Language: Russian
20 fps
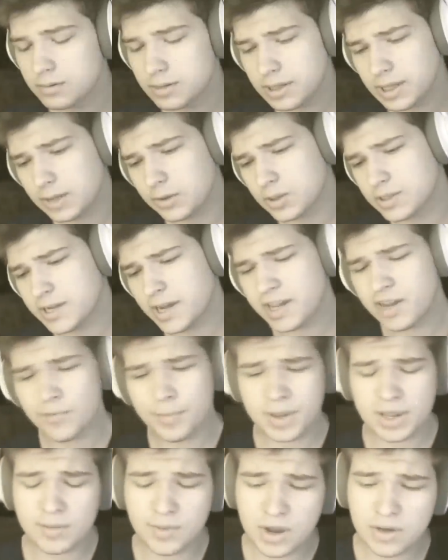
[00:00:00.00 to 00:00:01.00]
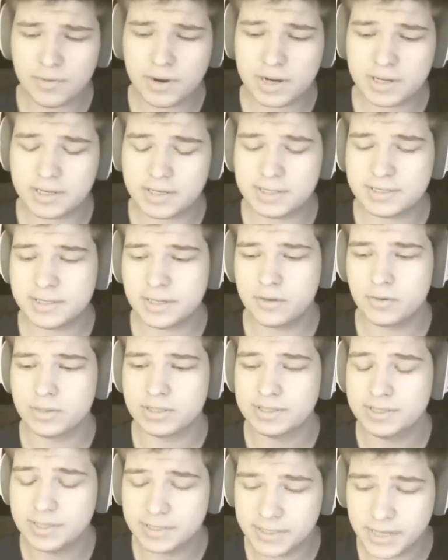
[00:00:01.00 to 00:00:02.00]
Да-да, то есть, как я понимаю, вы хотите стать у
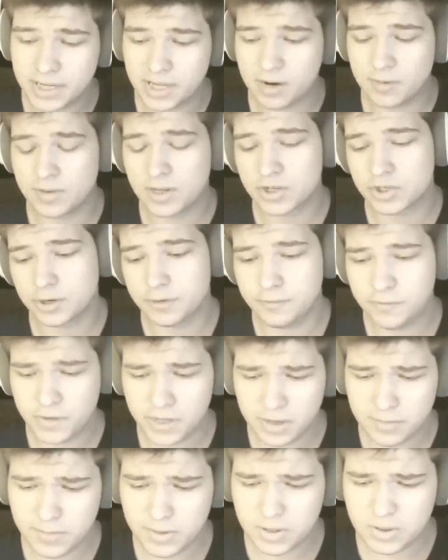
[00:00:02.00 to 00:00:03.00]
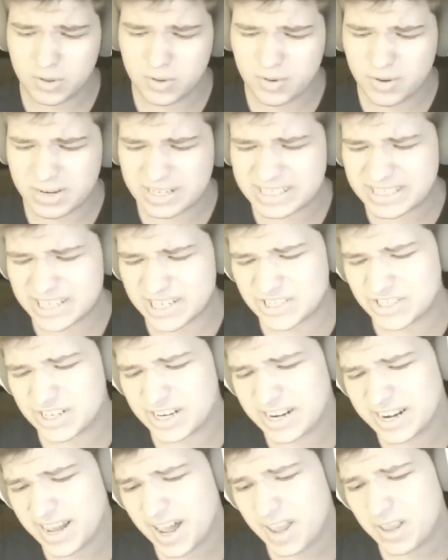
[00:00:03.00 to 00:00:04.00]
нас дизайнером в нашей фирме, но, к
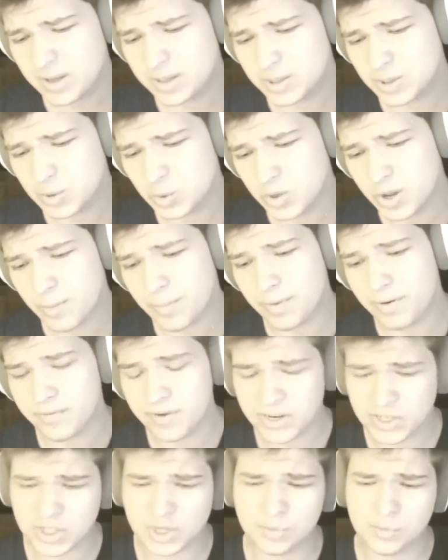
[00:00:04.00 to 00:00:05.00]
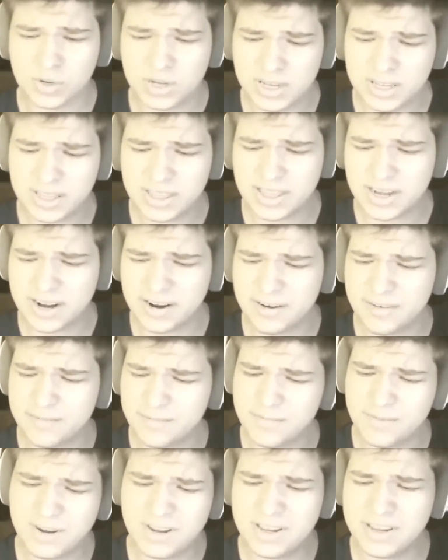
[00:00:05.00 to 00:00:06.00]
сожалению, судя по вашему интро,
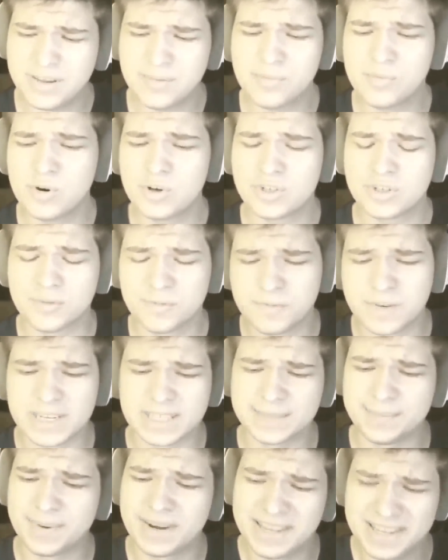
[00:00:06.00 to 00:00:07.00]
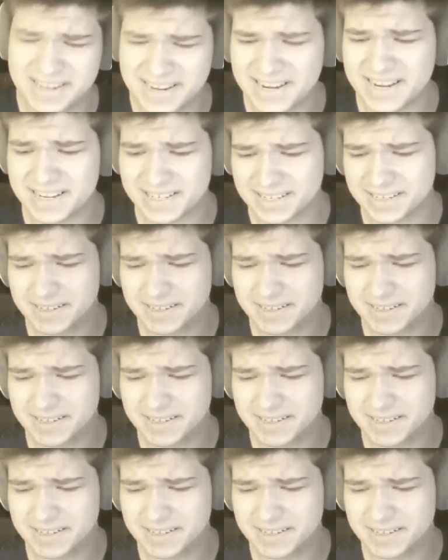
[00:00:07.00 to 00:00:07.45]
мы не можем вас принять.